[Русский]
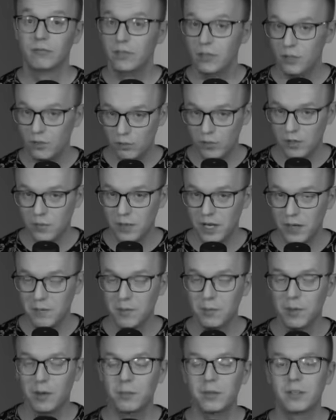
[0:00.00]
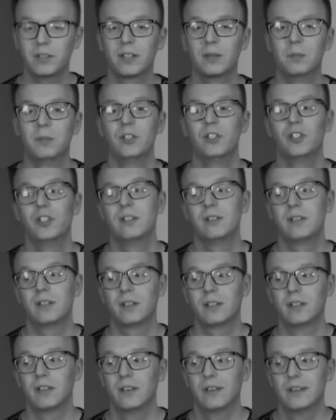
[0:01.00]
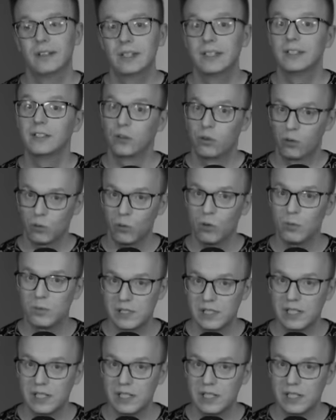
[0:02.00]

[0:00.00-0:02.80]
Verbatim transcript: Видео с моими попытками ищите на другом